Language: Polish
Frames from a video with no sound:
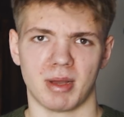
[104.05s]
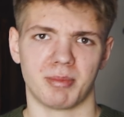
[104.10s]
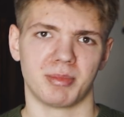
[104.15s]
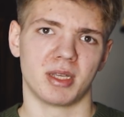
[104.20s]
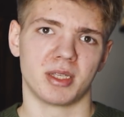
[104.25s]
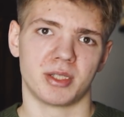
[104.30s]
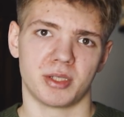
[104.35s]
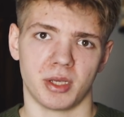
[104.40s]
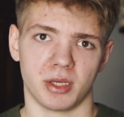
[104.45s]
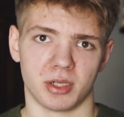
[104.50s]
Mam
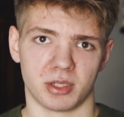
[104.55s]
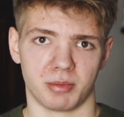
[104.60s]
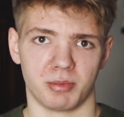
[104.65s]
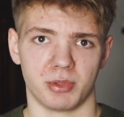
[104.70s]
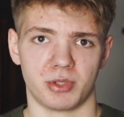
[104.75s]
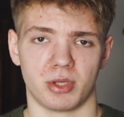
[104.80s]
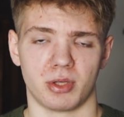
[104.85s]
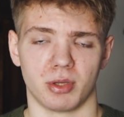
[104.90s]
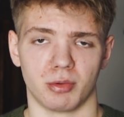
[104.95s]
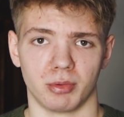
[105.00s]
nadzieję, że
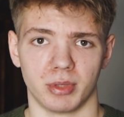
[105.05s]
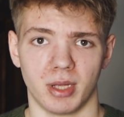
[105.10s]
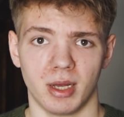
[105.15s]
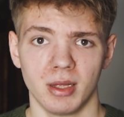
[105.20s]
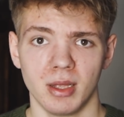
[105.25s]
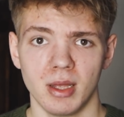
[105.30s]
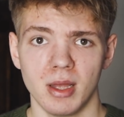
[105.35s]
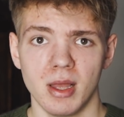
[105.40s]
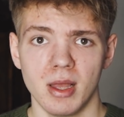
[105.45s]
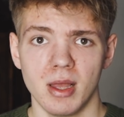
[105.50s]
mi się to
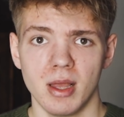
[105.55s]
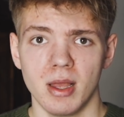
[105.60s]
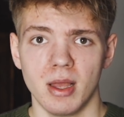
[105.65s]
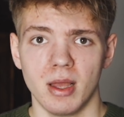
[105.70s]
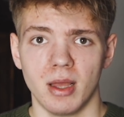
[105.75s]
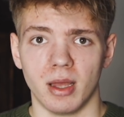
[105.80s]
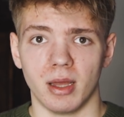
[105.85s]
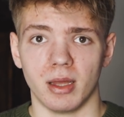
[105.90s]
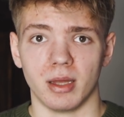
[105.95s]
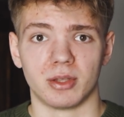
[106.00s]
uda.
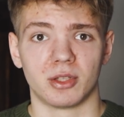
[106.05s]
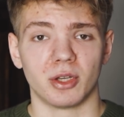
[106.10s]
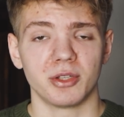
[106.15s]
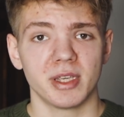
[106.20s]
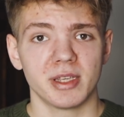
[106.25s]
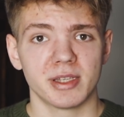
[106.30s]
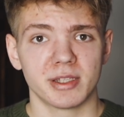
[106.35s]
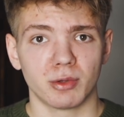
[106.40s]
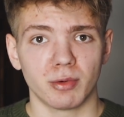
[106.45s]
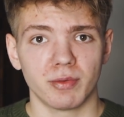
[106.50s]
To
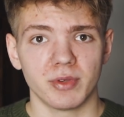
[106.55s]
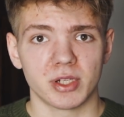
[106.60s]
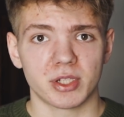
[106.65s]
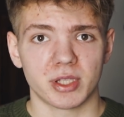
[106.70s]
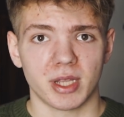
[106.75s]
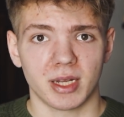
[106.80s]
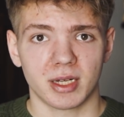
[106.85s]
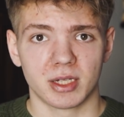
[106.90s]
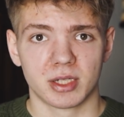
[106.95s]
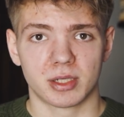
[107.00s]
nie jest
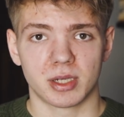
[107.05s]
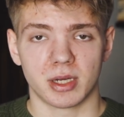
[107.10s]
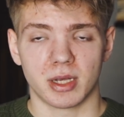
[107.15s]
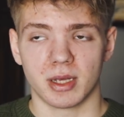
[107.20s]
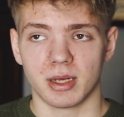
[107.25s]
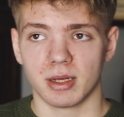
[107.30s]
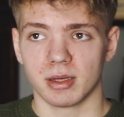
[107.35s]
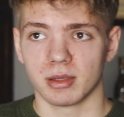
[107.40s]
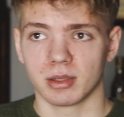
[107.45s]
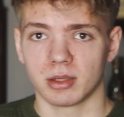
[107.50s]
również tak,
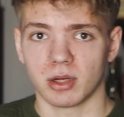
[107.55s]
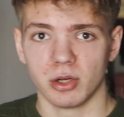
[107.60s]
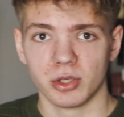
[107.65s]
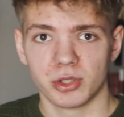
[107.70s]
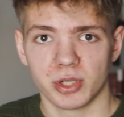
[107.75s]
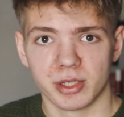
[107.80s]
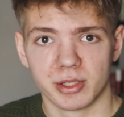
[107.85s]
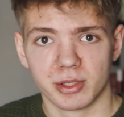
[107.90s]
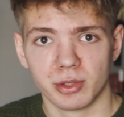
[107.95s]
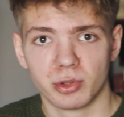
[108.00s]
że
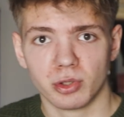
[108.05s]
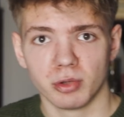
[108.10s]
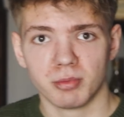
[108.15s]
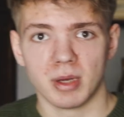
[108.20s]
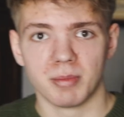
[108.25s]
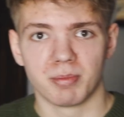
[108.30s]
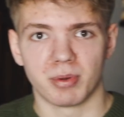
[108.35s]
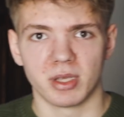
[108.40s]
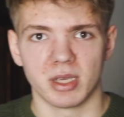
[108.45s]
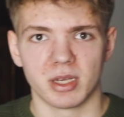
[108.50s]
kończę z
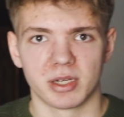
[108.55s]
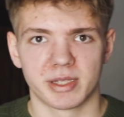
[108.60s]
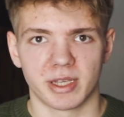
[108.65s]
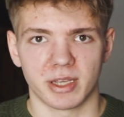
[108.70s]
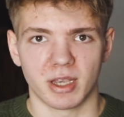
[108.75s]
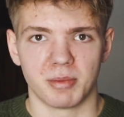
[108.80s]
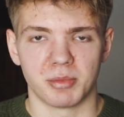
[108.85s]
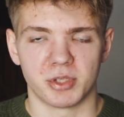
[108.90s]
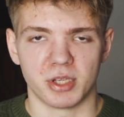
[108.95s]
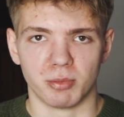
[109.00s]
YouTube'em, ponieważ
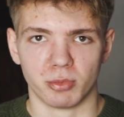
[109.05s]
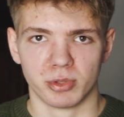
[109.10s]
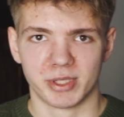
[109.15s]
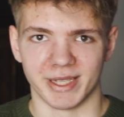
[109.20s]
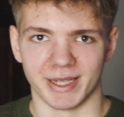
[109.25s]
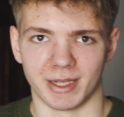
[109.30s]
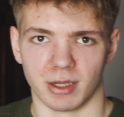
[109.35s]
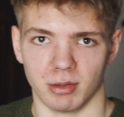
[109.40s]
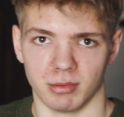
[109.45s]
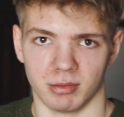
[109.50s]
zająłem się
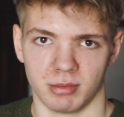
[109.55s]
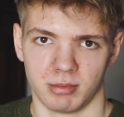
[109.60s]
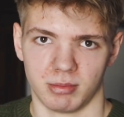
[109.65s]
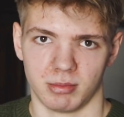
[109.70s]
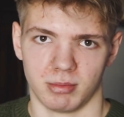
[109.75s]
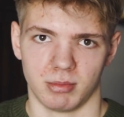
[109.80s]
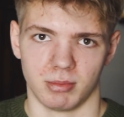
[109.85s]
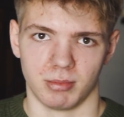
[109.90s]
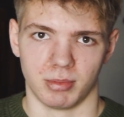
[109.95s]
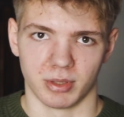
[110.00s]
muzyką
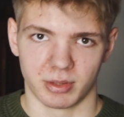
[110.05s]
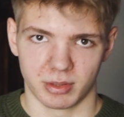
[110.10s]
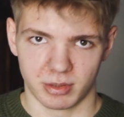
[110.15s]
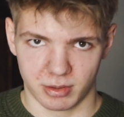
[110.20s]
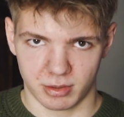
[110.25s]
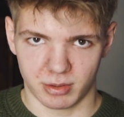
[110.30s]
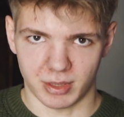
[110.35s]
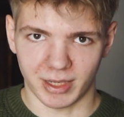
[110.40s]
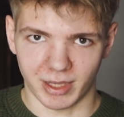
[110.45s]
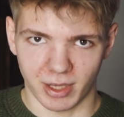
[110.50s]
bo
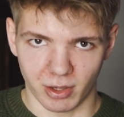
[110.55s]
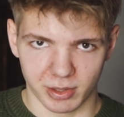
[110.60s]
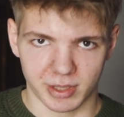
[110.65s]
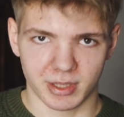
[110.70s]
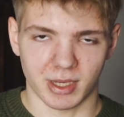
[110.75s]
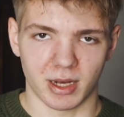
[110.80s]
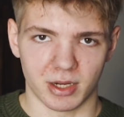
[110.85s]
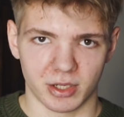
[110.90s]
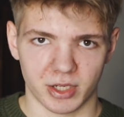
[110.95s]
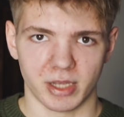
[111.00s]
takie
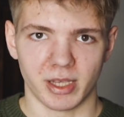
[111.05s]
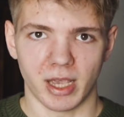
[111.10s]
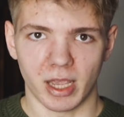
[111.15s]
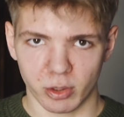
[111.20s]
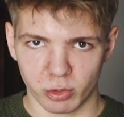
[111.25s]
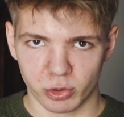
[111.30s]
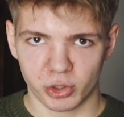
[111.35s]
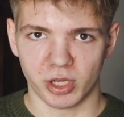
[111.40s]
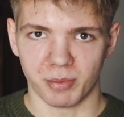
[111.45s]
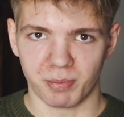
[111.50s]
oskarżenia
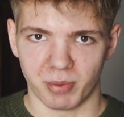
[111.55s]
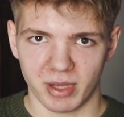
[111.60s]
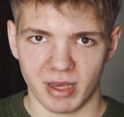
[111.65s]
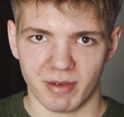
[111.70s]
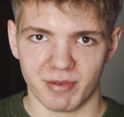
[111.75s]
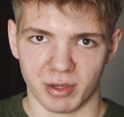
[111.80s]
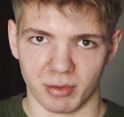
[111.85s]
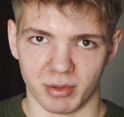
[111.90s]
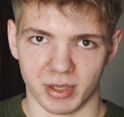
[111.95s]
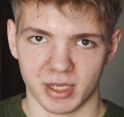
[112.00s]
już się
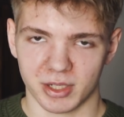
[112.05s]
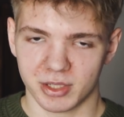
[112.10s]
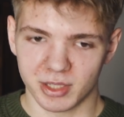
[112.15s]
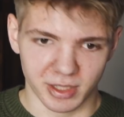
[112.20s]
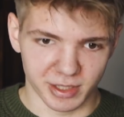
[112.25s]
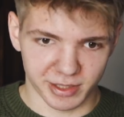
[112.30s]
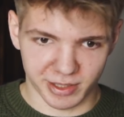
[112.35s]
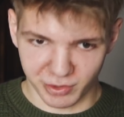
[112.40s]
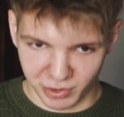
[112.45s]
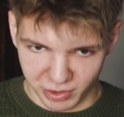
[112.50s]
pojawiły.
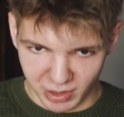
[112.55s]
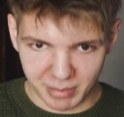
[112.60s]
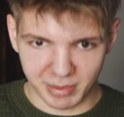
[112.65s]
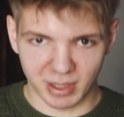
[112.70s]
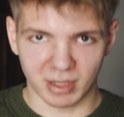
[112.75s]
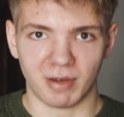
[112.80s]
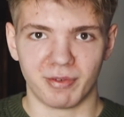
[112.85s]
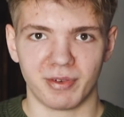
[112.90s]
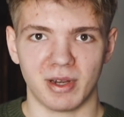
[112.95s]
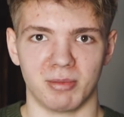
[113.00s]
Jeszcze nie zdążyłem
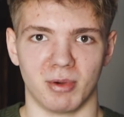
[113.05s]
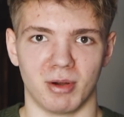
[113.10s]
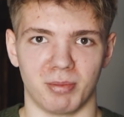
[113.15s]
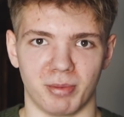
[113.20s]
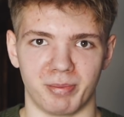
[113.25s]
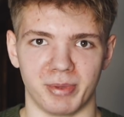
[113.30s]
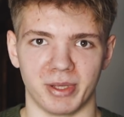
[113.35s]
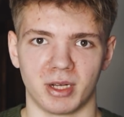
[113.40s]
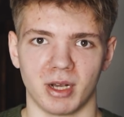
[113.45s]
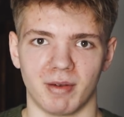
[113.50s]
tego filmu
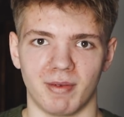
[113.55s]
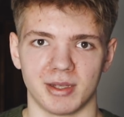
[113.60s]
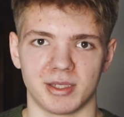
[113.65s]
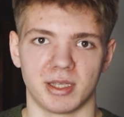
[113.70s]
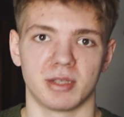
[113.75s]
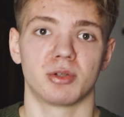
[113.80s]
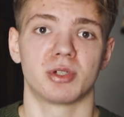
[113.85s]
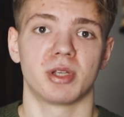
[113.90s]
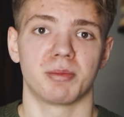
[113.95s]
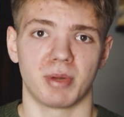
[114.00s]

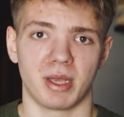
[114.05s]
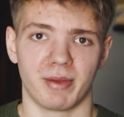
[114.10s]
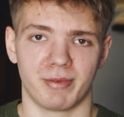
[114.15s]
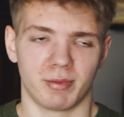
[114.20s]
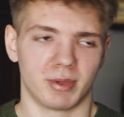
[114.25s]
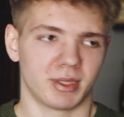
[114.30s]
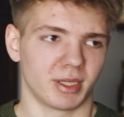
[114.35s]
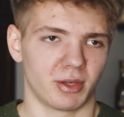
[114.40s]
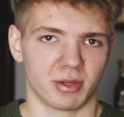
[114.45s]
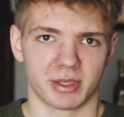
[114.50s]
opublikować, a już się
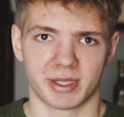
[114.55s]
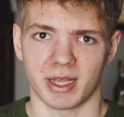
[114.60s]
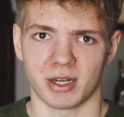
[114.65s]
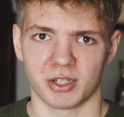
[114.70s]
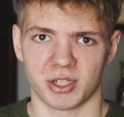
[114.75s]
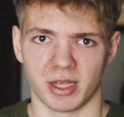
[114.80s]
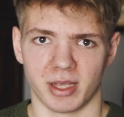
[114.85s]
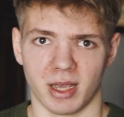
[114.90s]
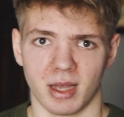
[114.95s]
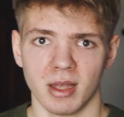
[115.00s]
pojawiły takie
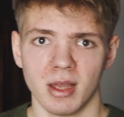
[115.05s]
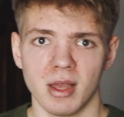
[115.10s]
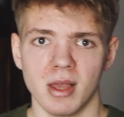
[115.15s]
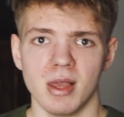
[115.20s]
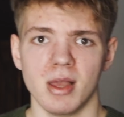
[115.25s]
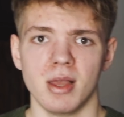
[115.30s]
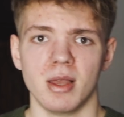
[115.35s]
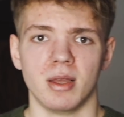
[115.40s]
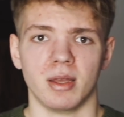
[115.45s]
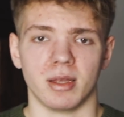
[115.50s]
oskarżenia.
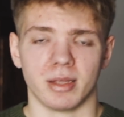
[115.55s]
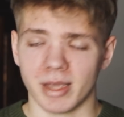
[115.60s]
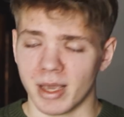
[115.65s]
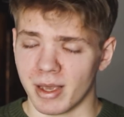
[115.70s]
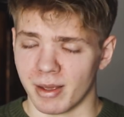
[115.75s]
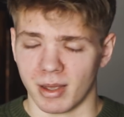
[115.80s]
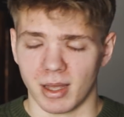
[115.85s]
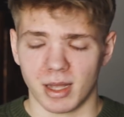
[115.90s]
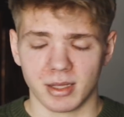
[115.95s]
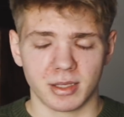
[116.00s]

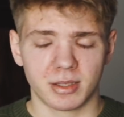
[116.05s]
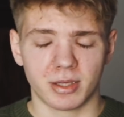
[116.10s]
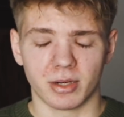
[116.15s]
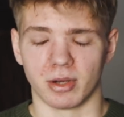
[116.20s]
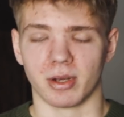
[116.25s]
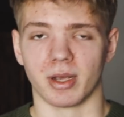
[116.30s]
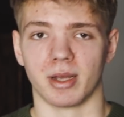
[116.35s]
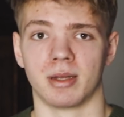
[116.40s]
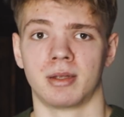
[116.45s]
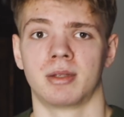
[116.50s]
Nie, ani trochę.